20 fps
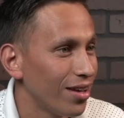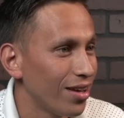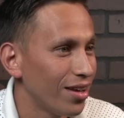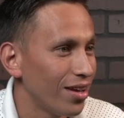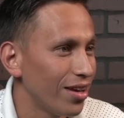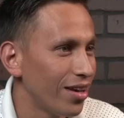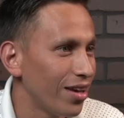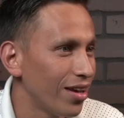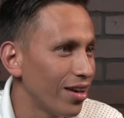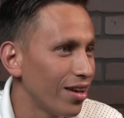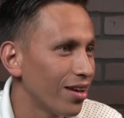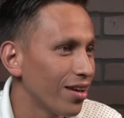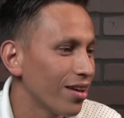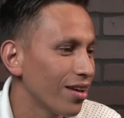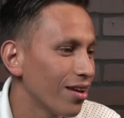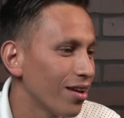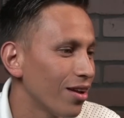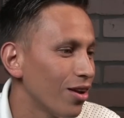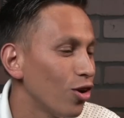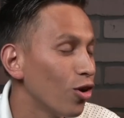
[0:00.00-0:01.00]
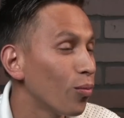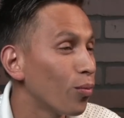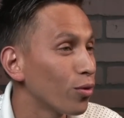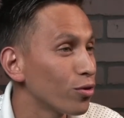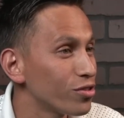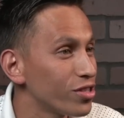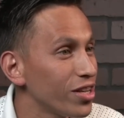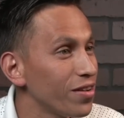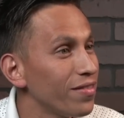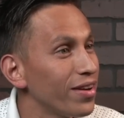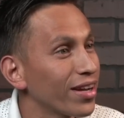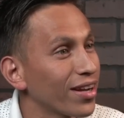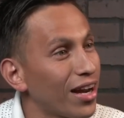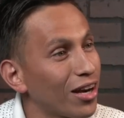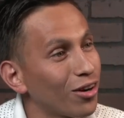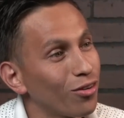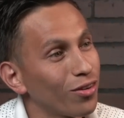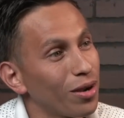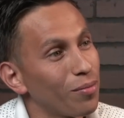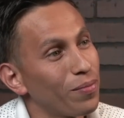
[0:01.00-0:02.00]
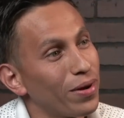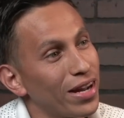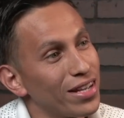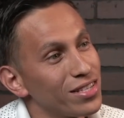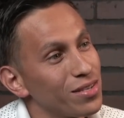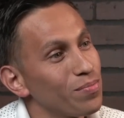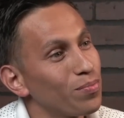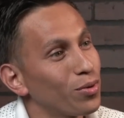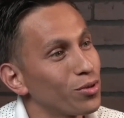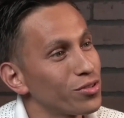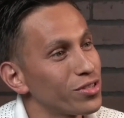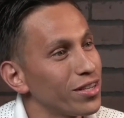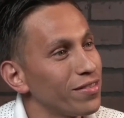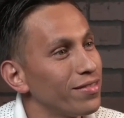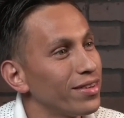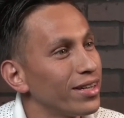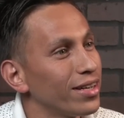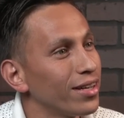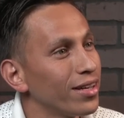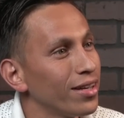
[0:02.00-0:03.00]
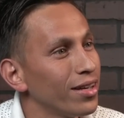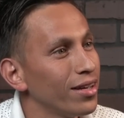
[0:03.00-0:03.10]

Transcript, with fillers: eh, lo posible en algo que parece imposible.